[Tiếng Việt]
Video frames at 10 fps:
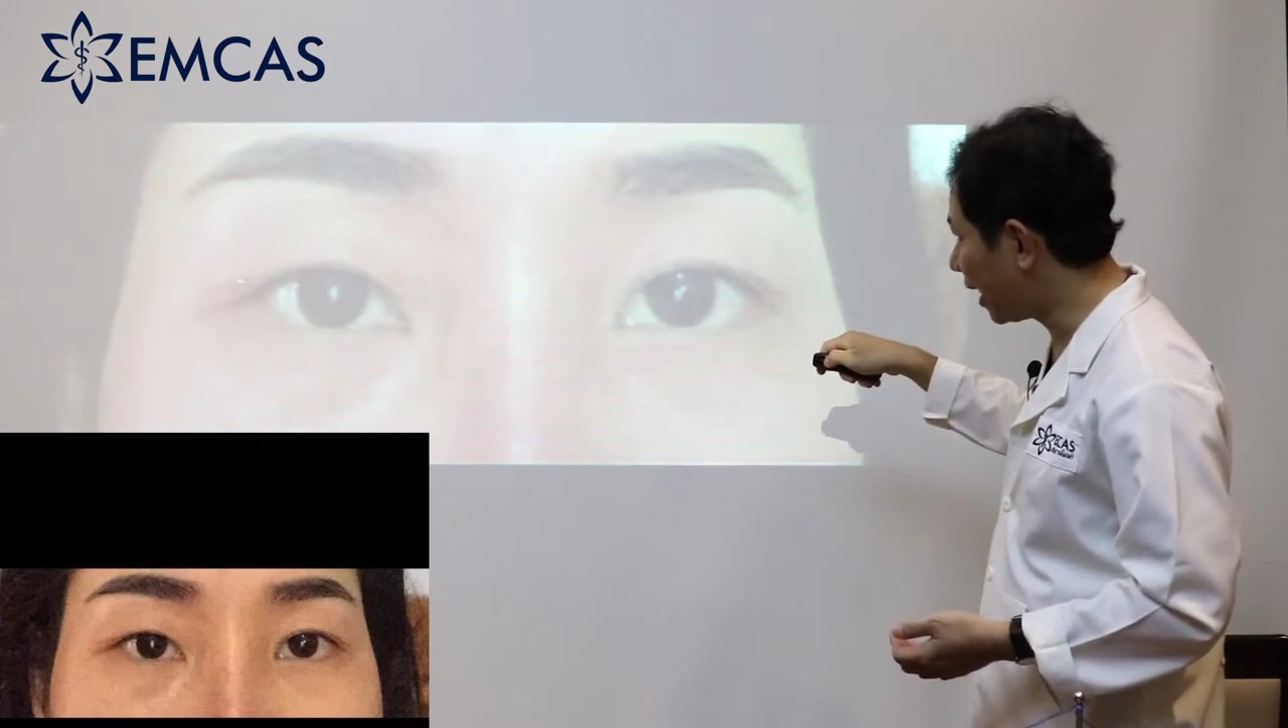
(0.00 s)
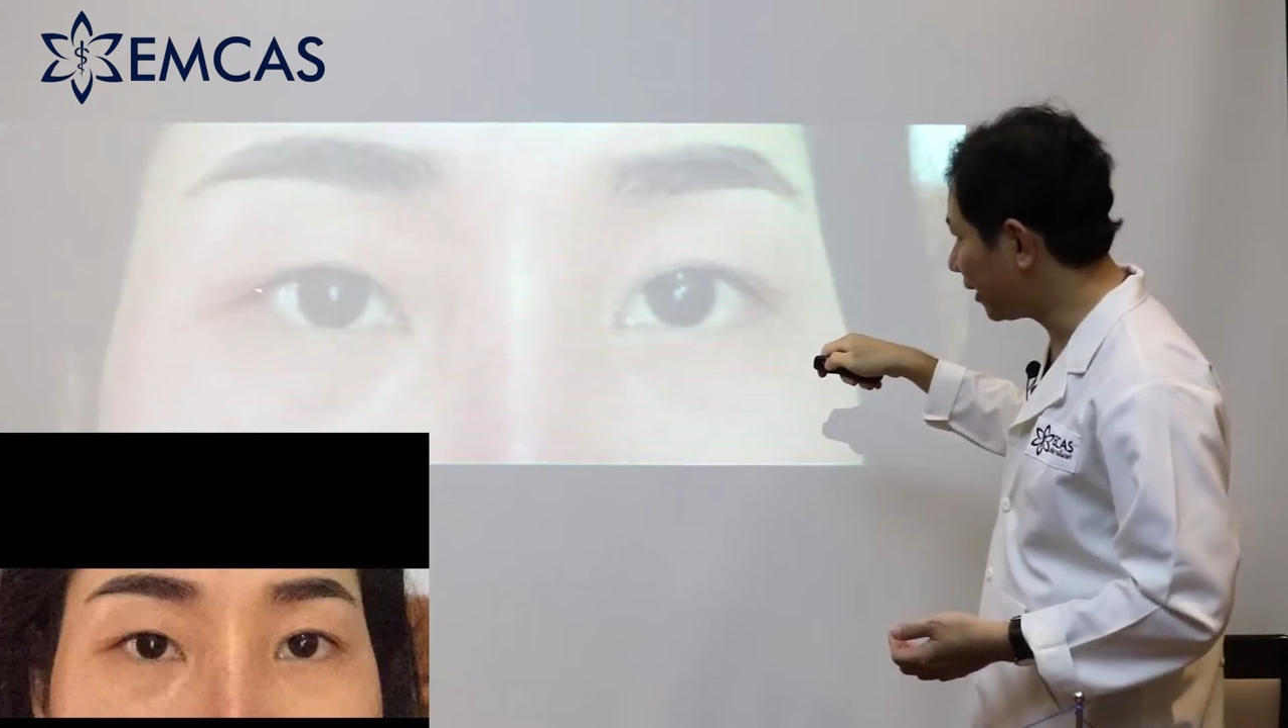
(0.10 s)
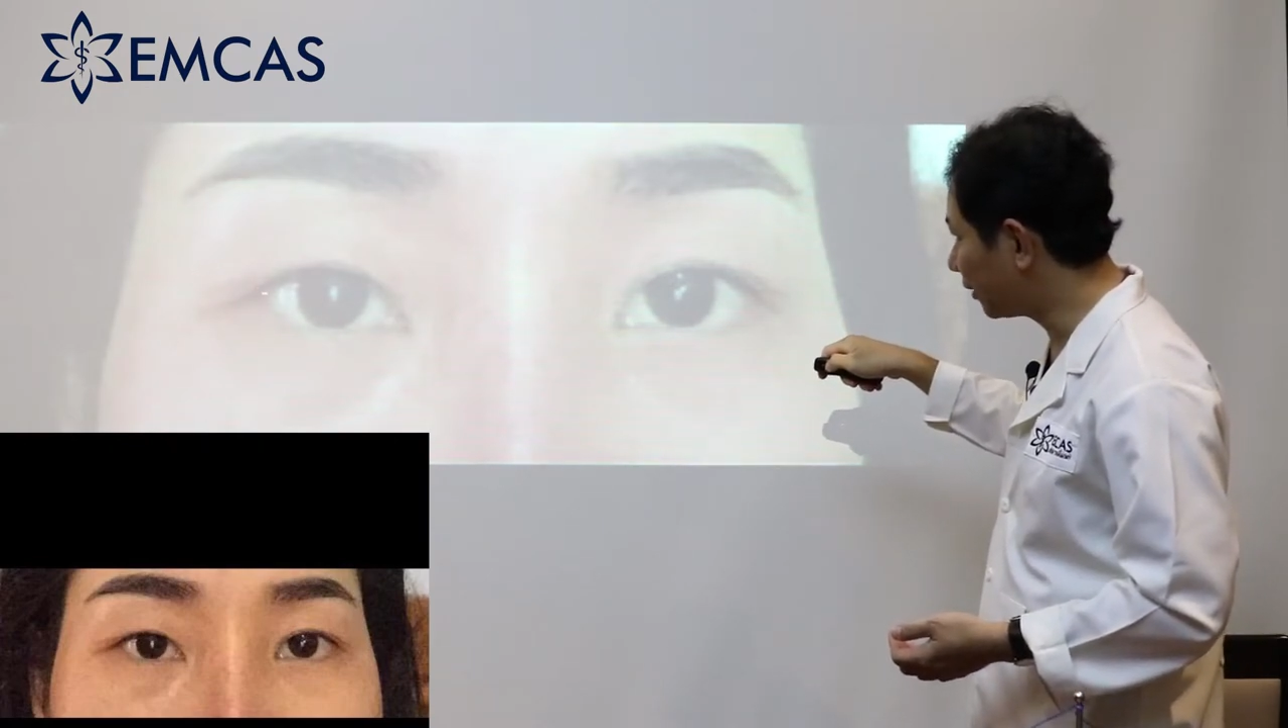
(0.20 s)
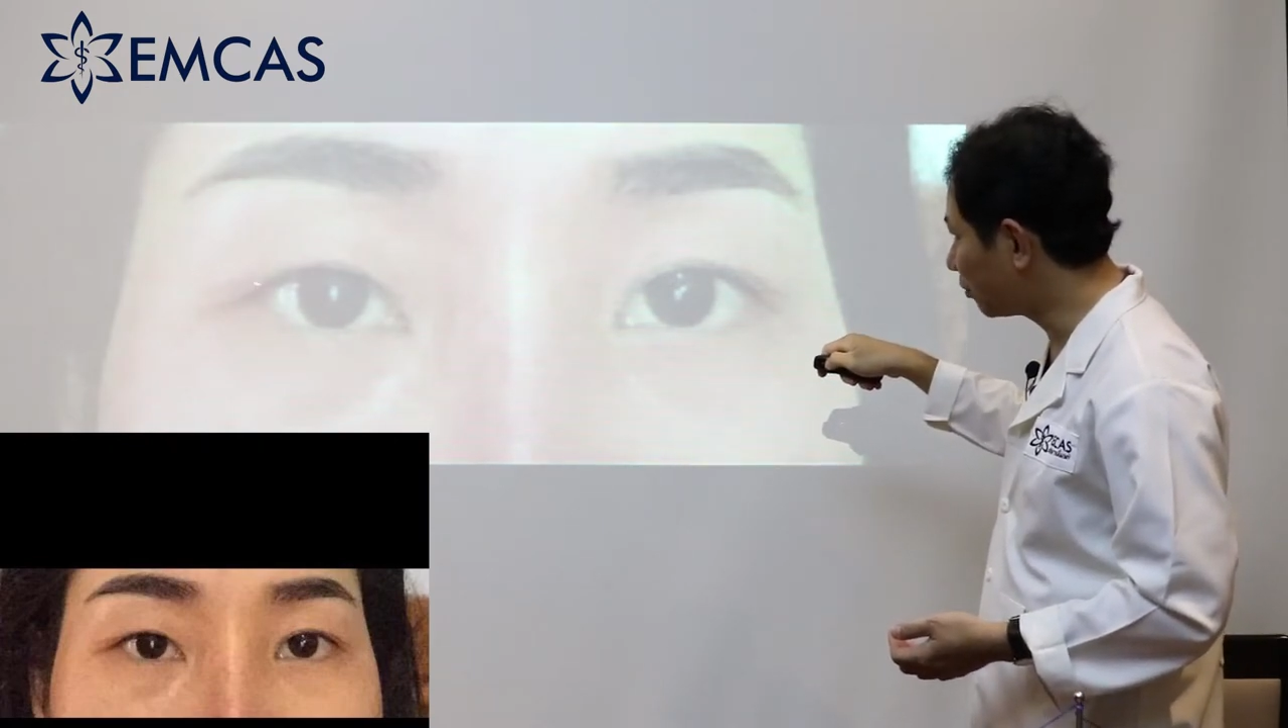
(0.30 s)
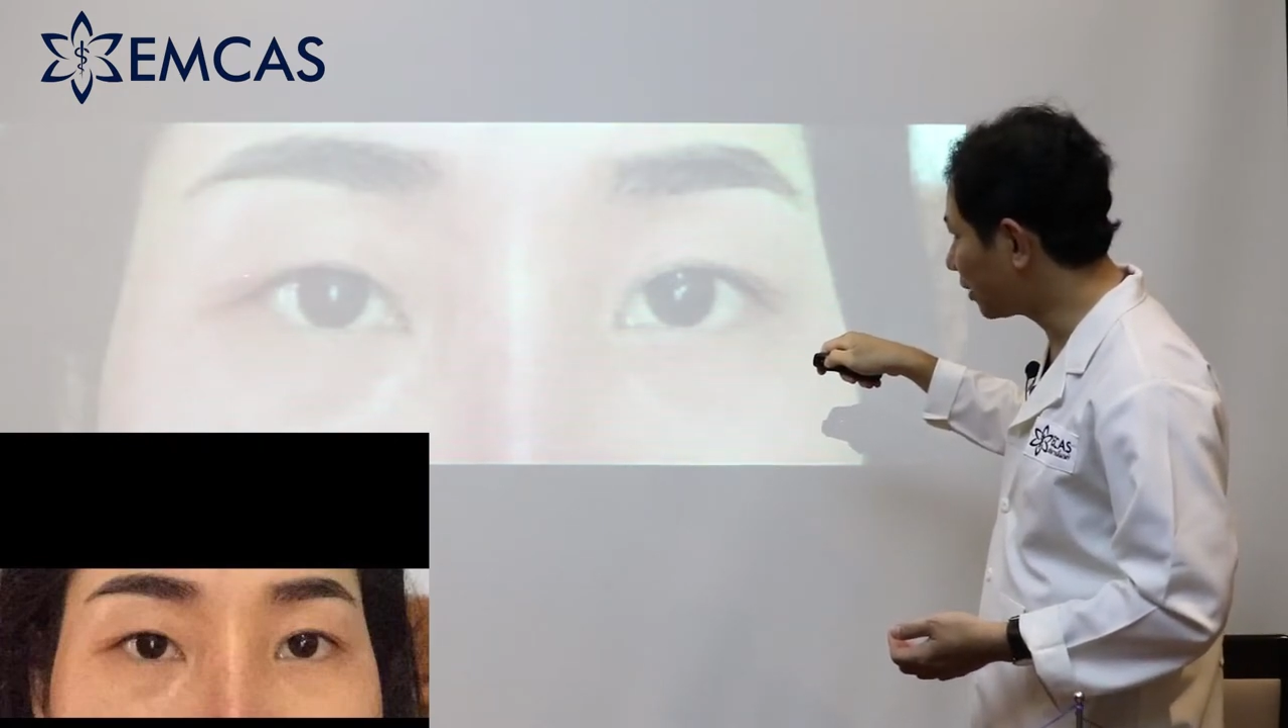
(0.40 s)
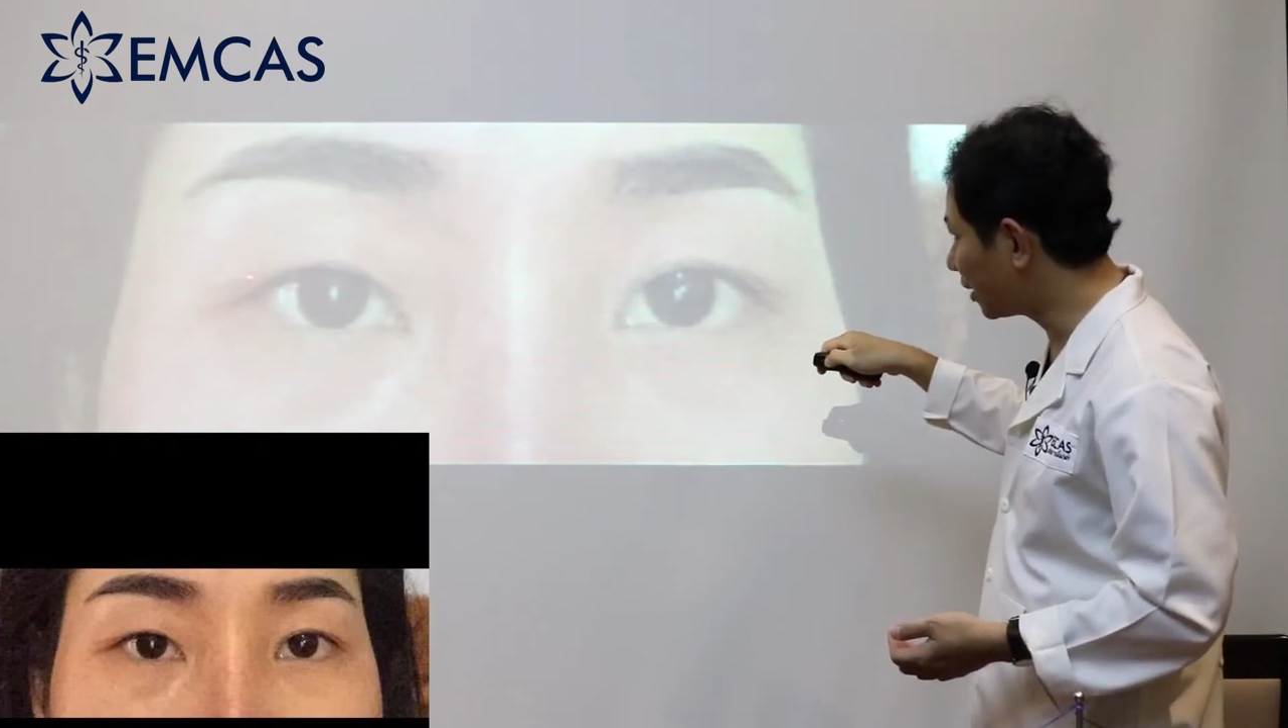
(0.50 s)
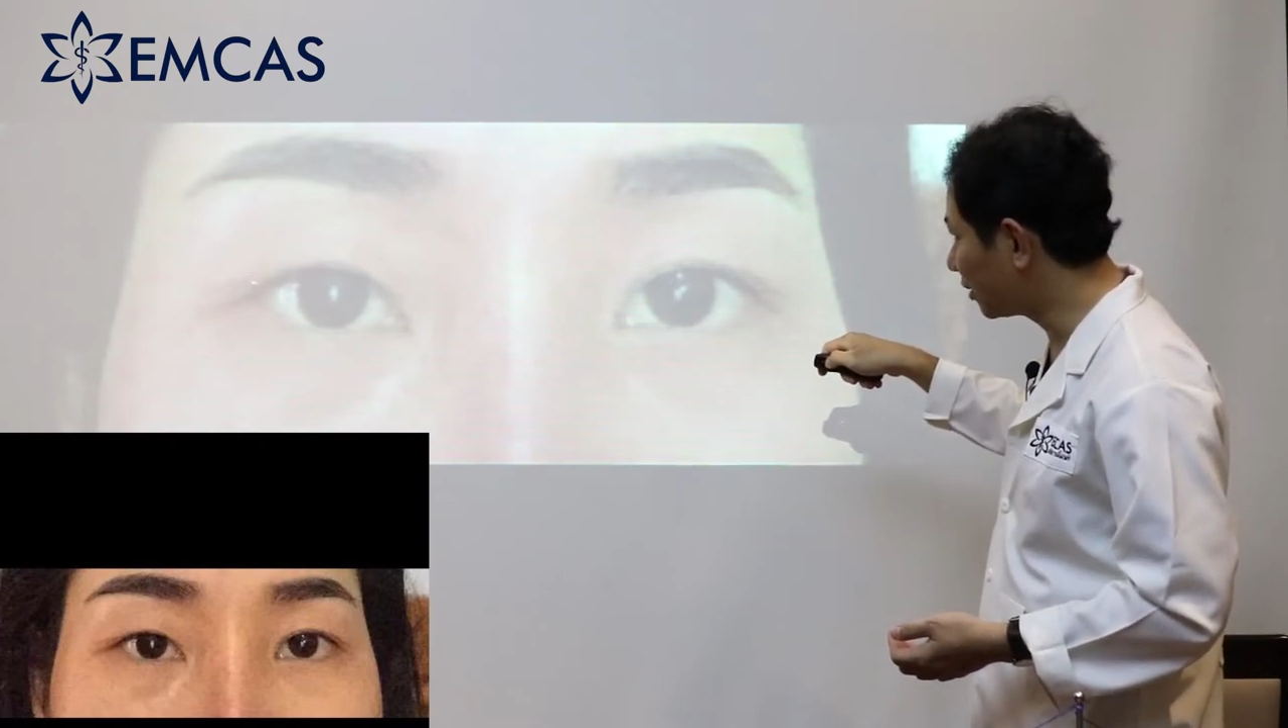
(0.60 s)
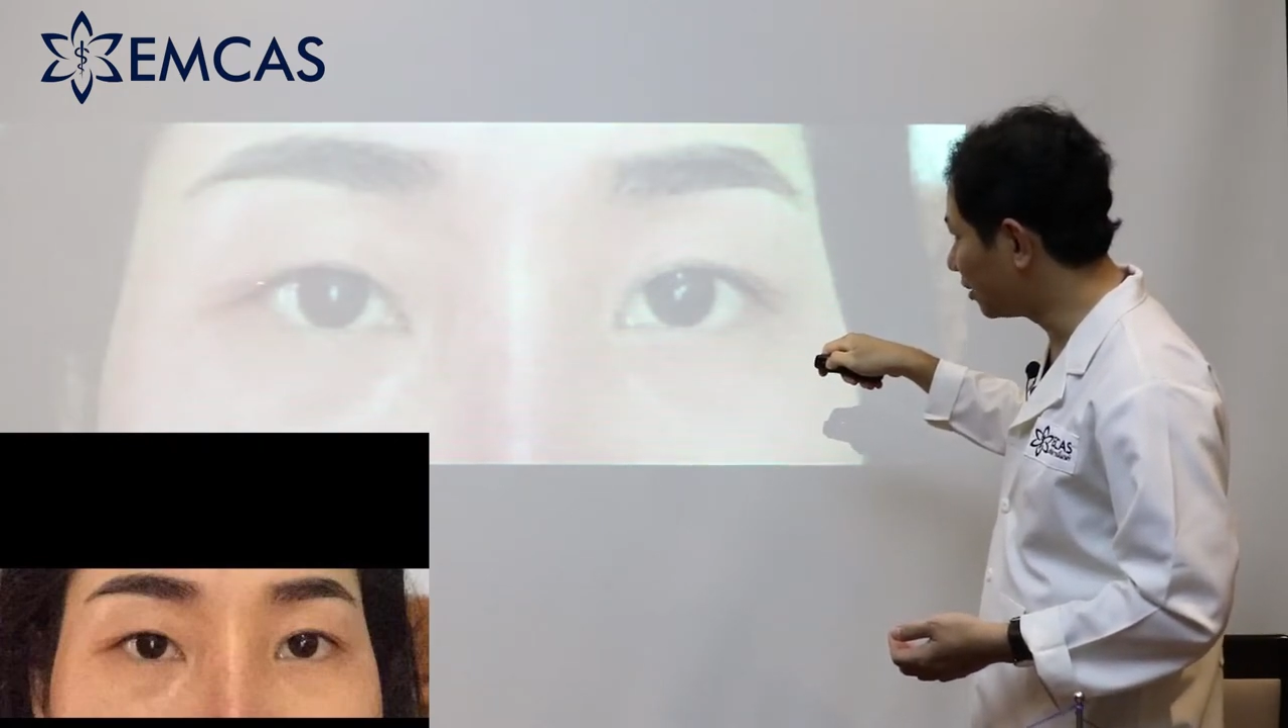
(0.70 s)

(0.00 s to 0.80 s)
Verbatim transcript: này chúng ta